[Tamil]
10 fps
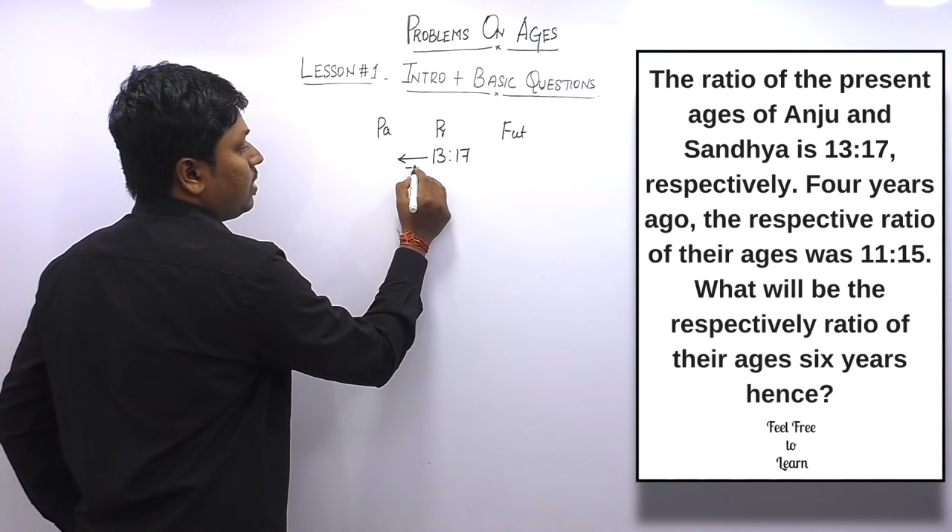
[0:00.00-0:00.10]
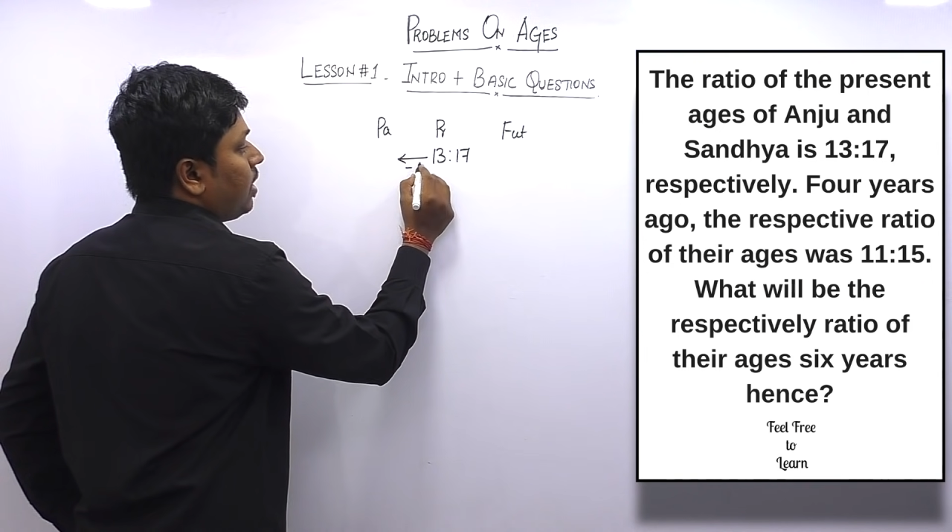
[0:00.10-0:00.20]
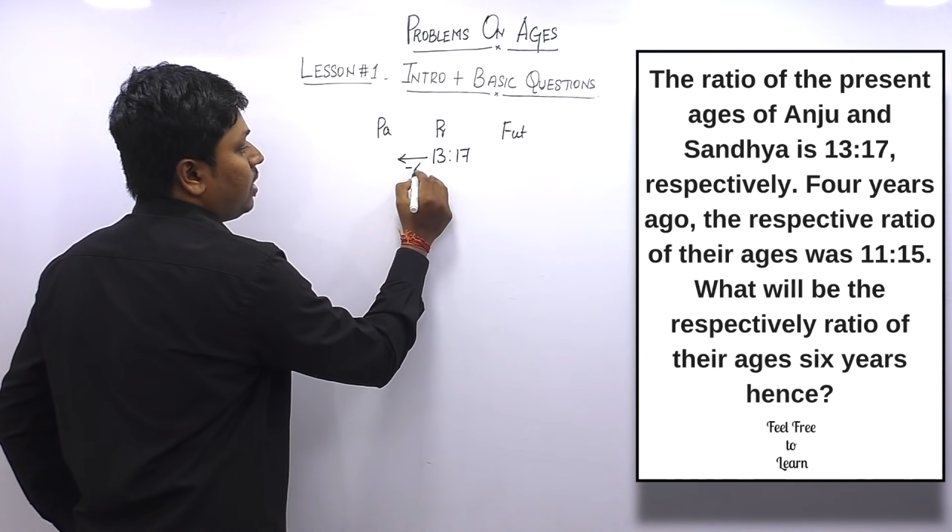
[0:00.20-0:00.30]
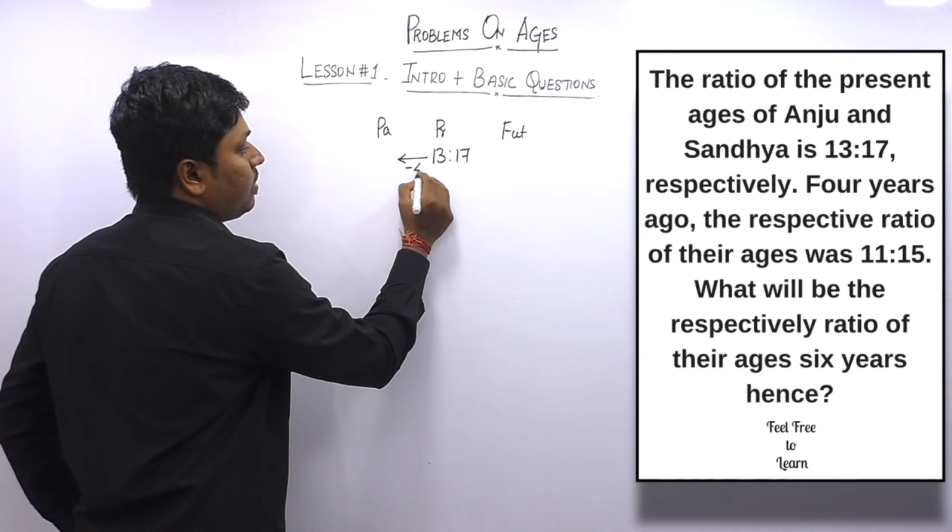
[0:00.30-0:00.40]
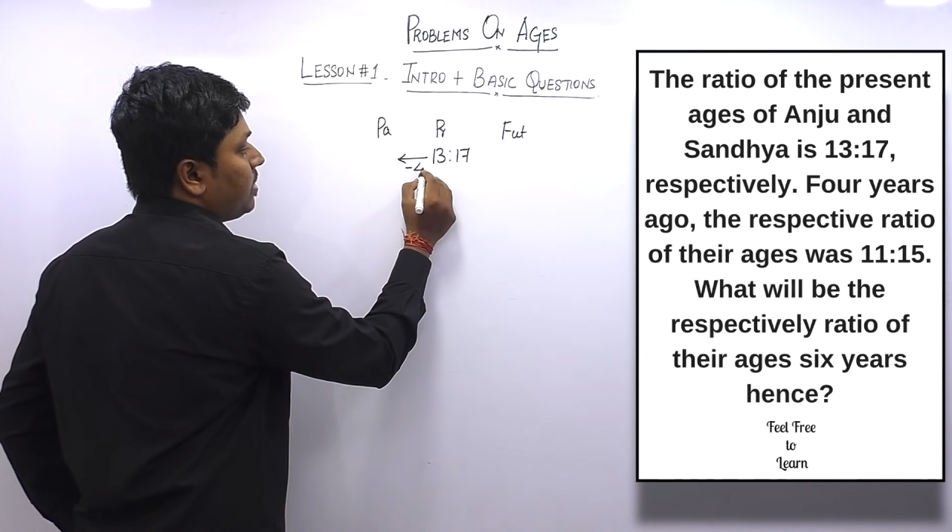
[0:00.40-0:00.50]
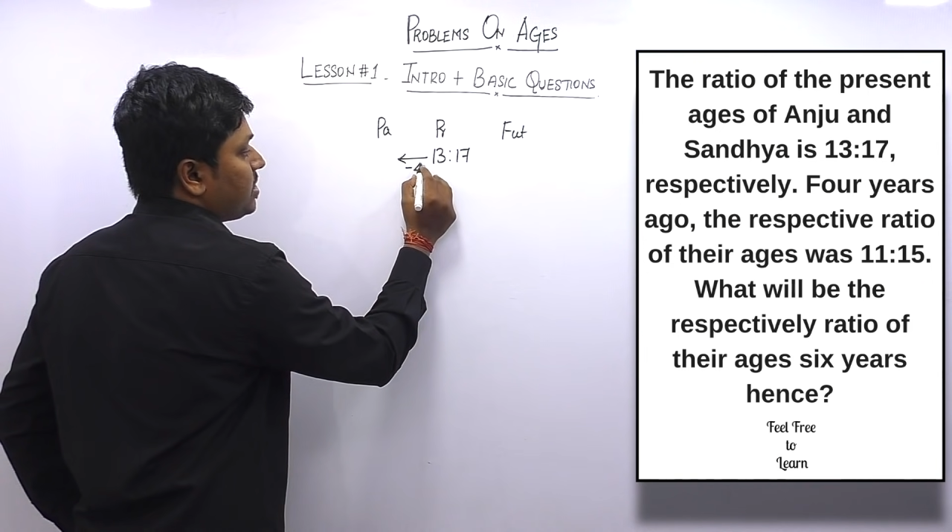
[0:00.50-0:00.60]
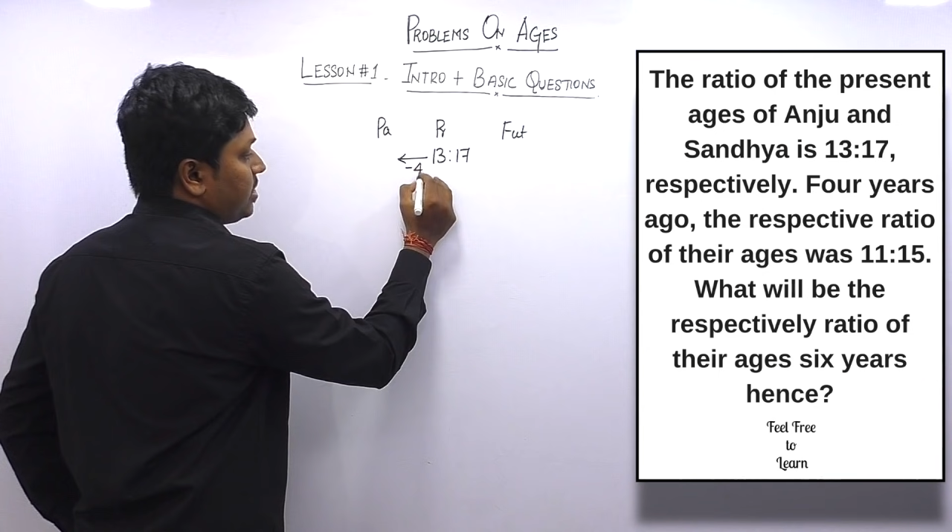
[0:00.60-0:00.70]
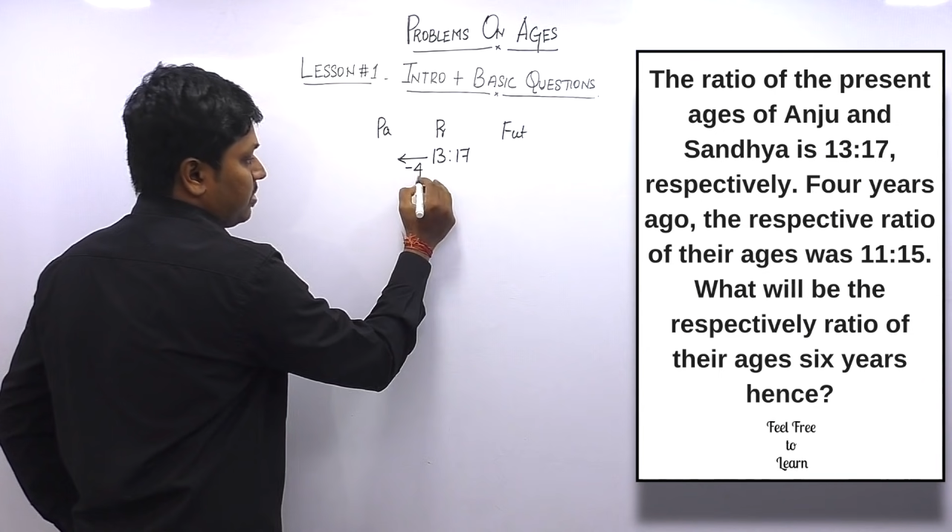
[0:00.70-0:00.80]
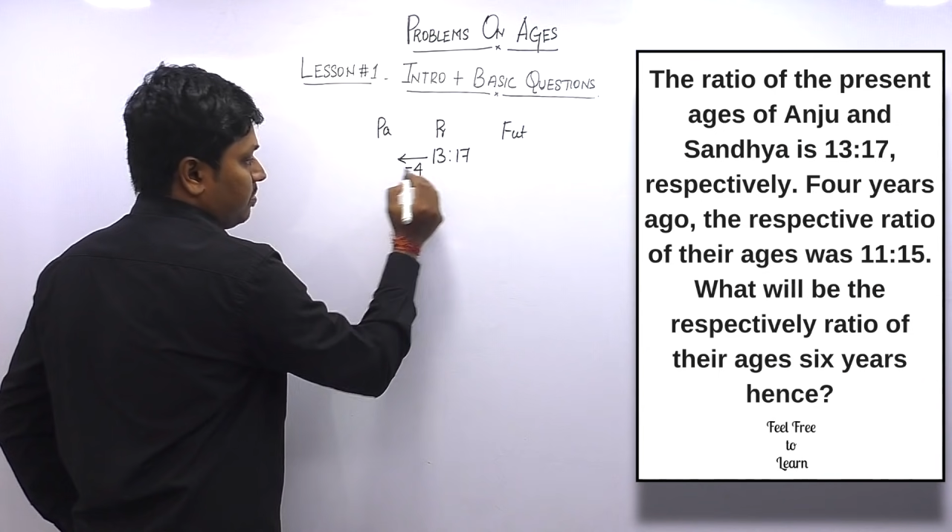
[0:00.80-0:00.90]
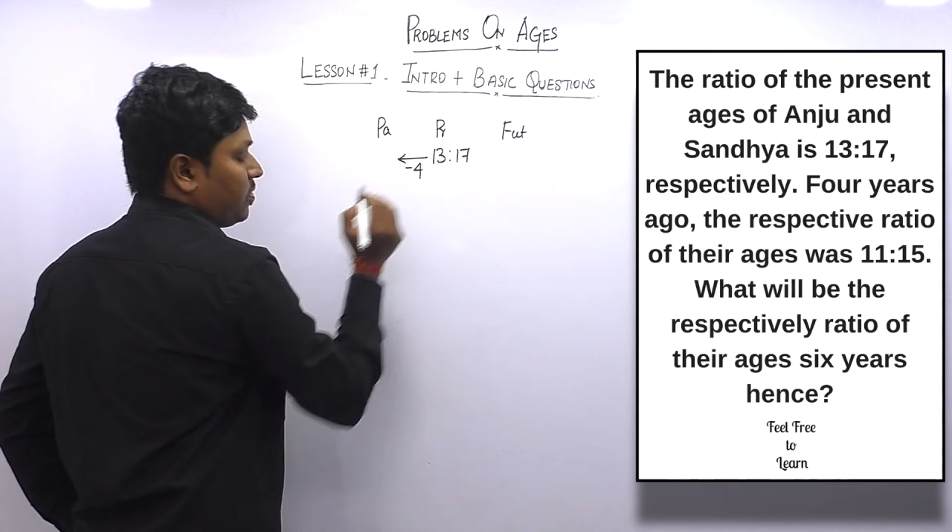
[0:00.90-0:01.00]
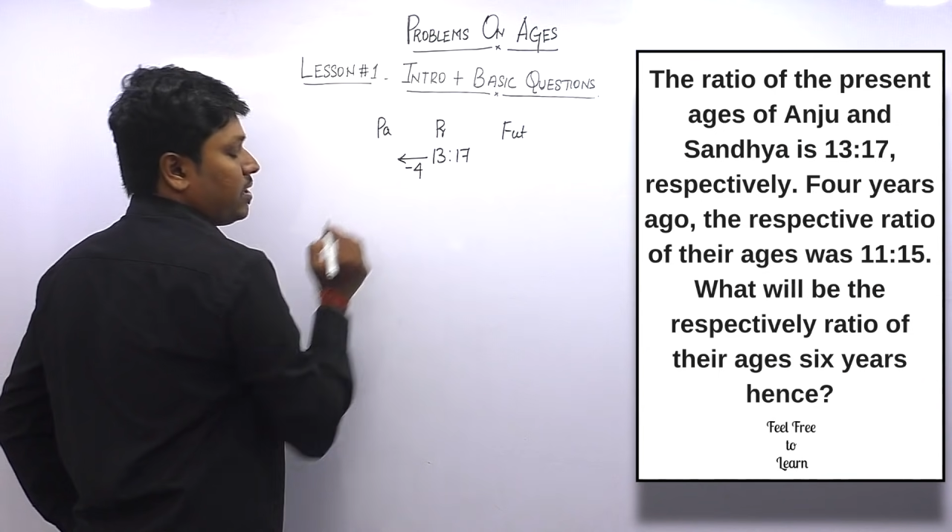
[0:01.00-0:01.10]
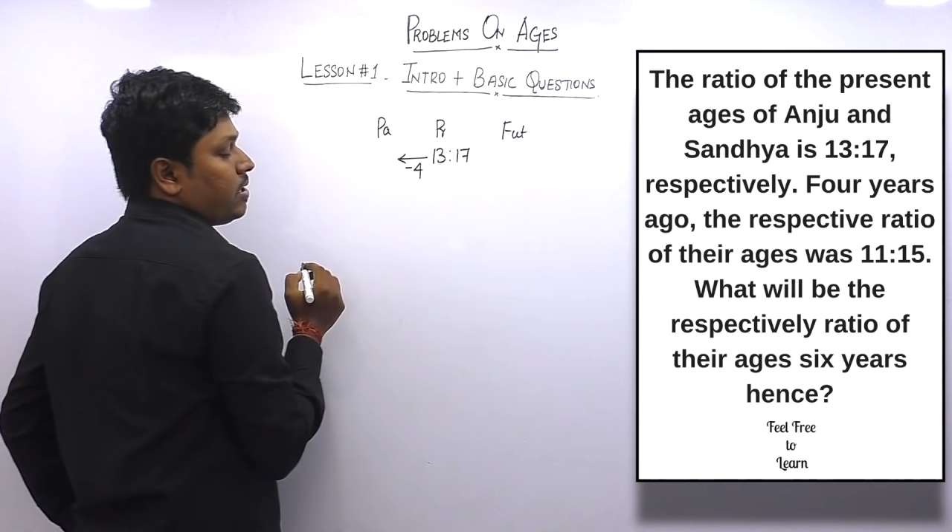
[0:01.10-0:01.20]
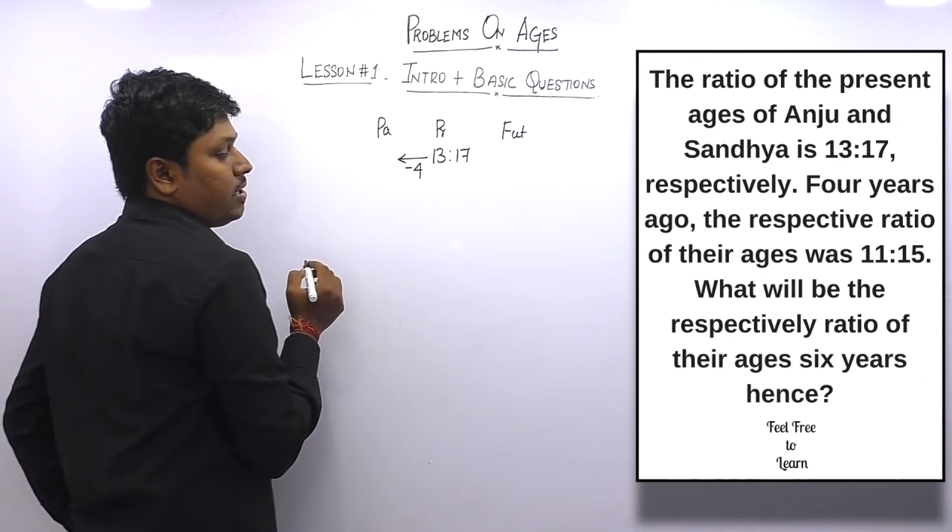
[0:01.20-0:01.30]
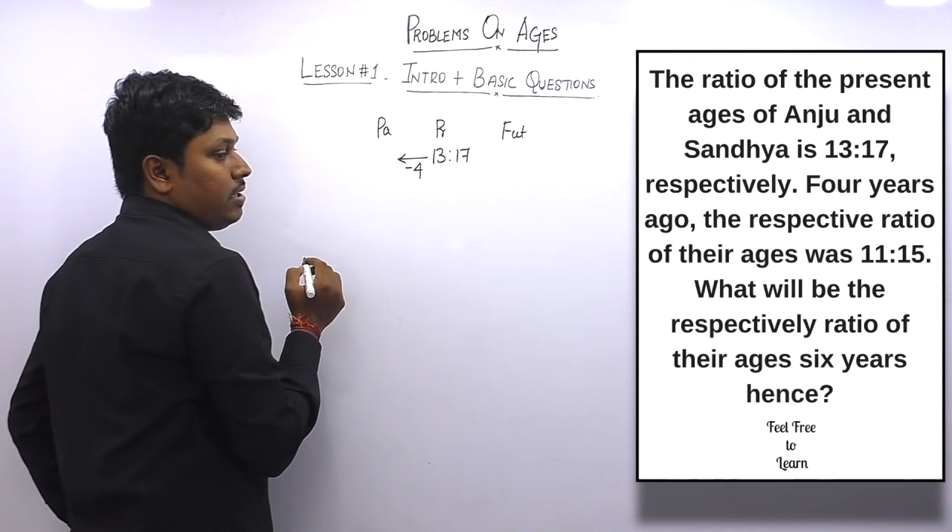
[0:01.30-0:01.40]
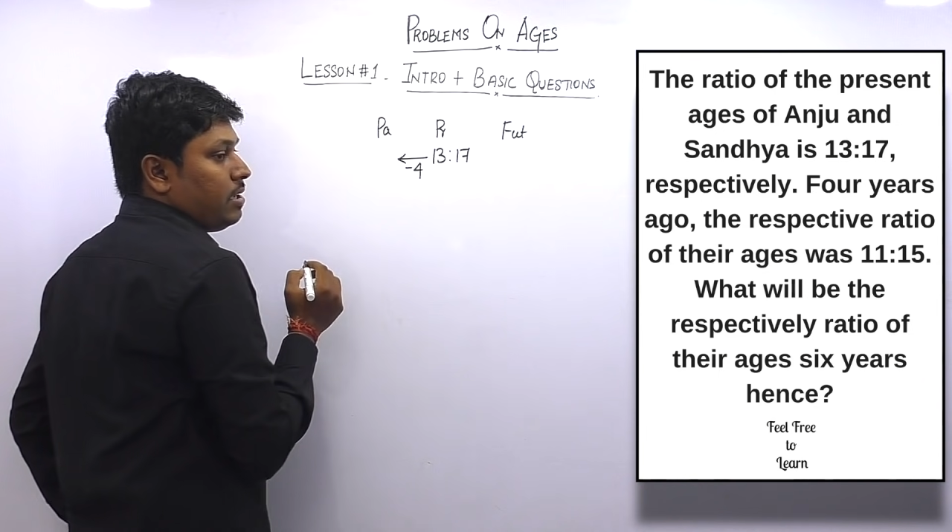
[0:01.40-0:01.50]
நாலு வருஷத்துக்கு
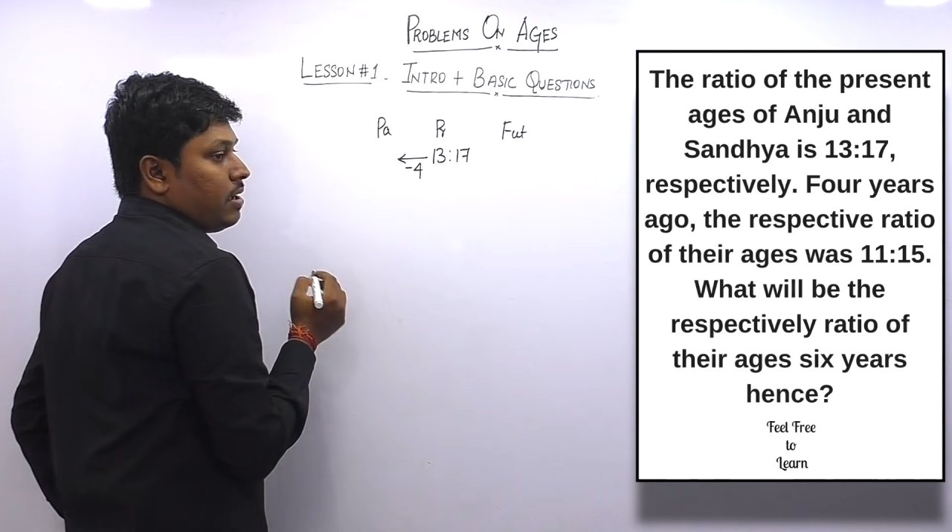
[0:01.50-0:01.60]
முன்னாடி